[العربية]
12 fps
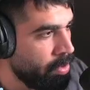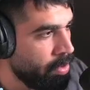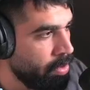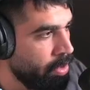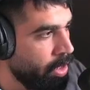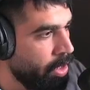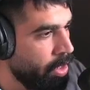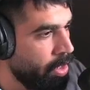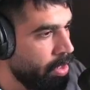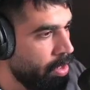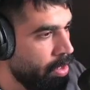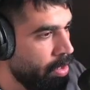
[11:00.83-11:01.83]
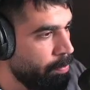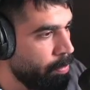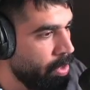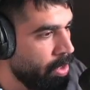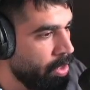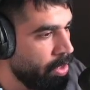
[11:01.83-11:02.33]
ديام
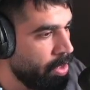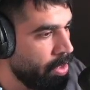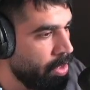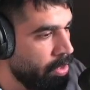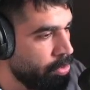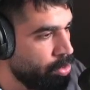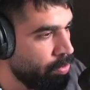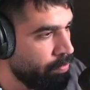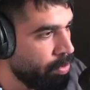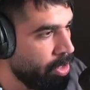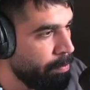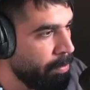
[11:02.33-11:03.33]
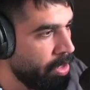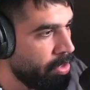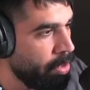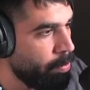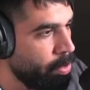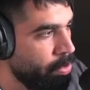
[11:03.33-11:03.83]
والله ناي شوفوا كمية
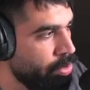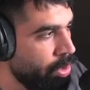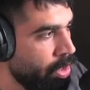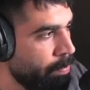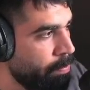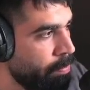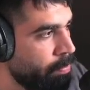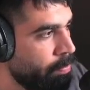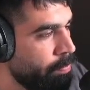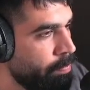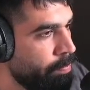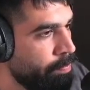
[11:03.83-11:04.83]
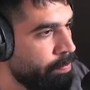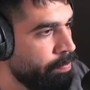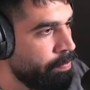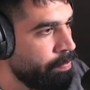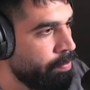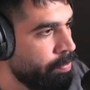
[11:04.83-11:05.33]
البلو جيم
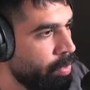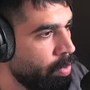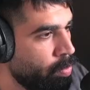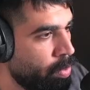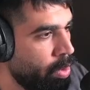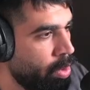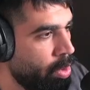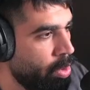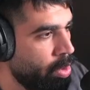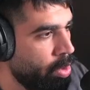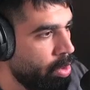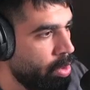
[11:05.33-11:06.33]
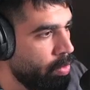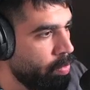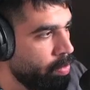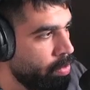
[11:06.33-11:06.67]
واو